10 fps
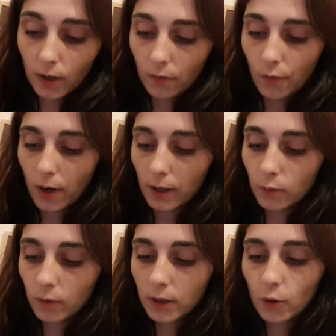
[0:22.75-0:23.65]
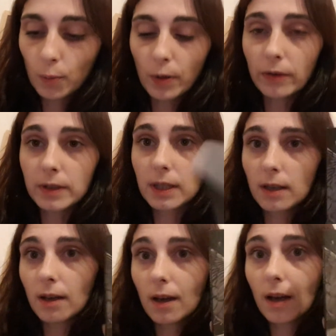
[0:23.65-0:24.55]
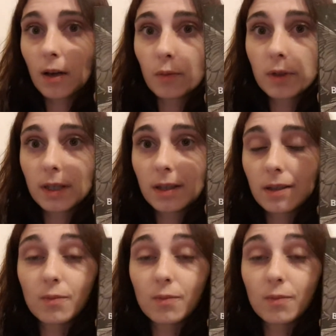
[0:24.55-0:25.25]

Voilà, donc les deux bof c'est Haruki